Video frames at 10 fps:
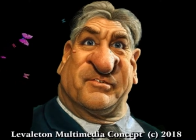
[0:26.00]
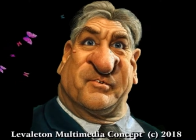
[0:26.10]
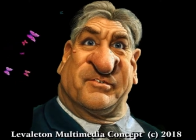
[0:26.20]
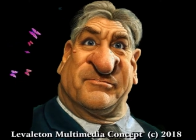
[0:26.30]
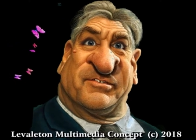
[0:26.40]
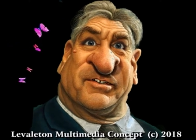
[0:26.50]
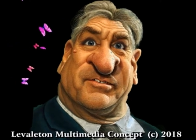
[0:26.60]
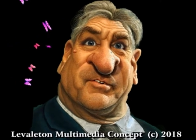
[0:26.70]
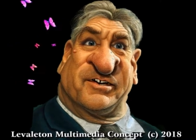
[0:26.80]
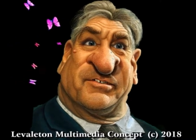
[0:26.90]
sur le
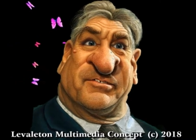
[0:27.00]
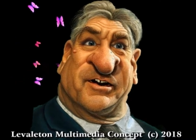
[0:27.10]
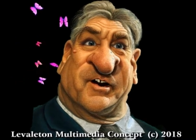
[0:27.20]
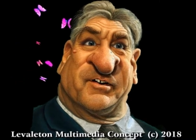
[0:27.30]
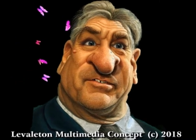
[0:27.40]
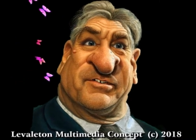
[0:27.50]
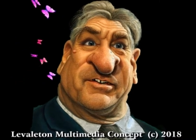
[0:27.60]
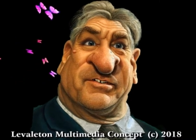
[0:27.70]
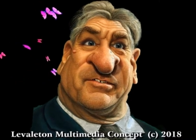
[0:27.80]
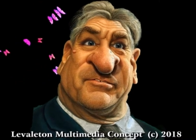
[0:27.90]
questionnaire standard
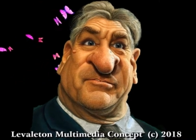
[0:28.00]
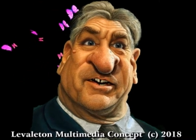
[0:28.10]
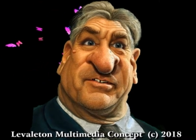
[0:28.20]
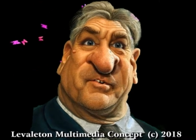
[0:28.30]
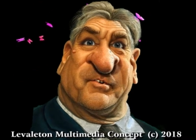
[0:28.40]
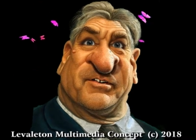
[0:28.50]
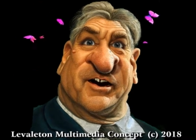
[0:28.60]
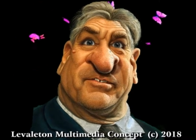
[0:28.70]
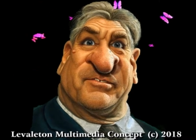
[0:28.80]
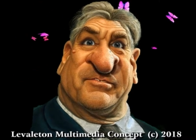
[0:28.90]
diffusé par la
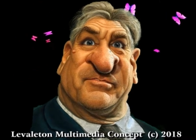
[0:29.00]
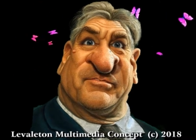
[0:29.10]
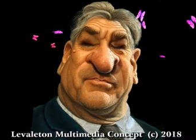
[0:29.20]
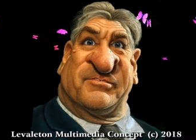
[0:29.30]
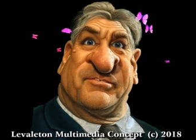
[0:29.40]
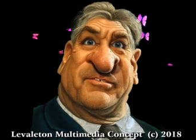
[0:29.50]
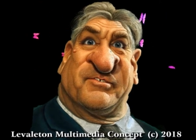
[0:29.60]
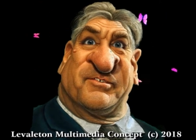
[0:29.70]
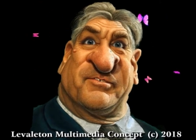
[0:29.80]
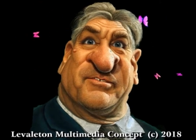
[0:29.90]
DRH.
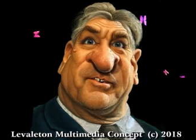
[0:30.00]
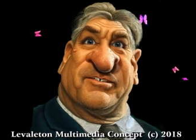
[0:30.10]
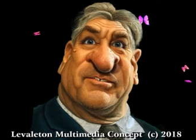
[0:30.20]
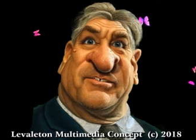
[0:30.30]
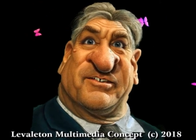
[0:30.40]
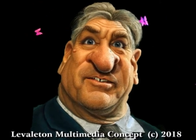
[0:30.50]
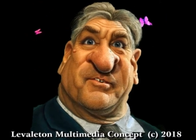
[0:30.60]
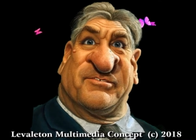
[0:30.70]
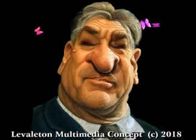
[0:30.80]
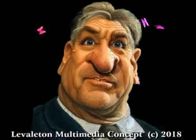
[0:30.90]
Cette histoire est
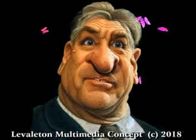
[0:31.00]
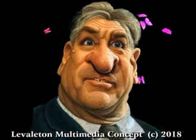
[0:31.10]
véridique.